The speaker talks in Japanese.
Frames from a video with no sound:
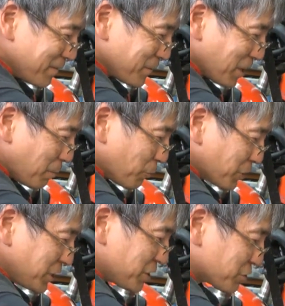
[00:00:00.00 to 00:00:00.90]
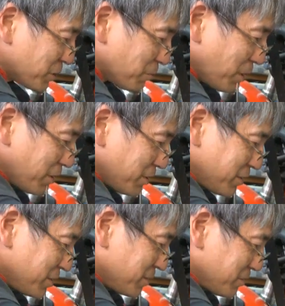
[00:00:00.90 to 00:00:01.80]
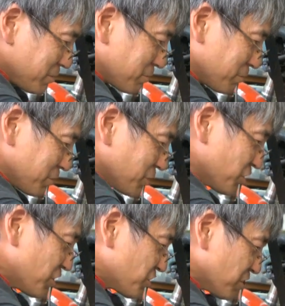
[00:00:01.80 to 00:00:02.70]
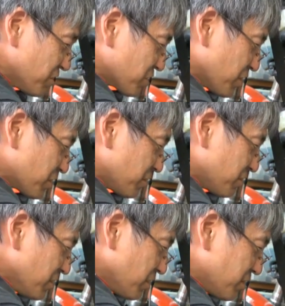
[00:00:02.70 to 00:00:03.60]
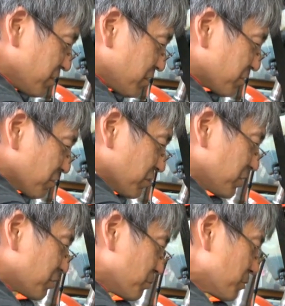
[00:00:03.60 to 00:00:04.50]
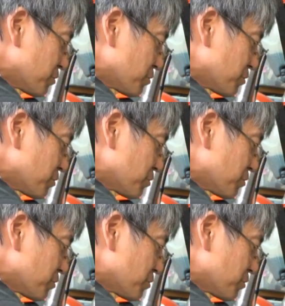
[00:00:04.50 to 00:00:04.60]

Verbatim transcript: 100本単位作ればそんなにはしないんじゃないですかってねいくらぐらいだと思いま